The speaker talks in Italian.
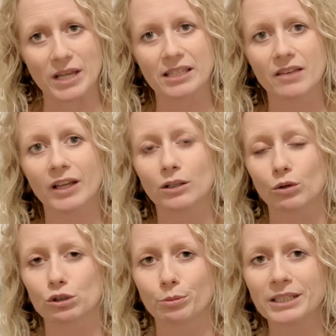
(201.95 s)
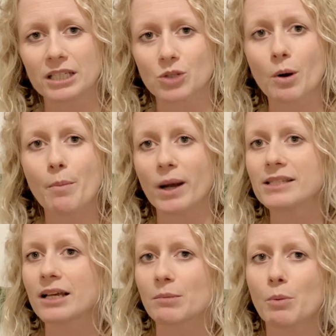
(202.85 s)
e se diventa un automatismo poi
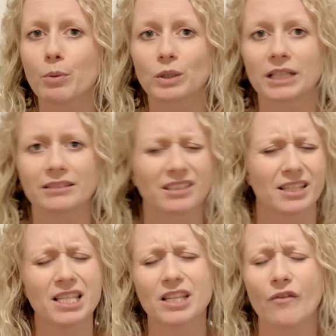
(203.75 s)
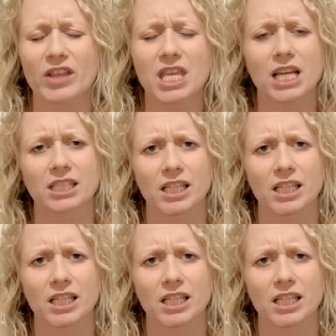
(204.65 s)
saremo portati senza fatica,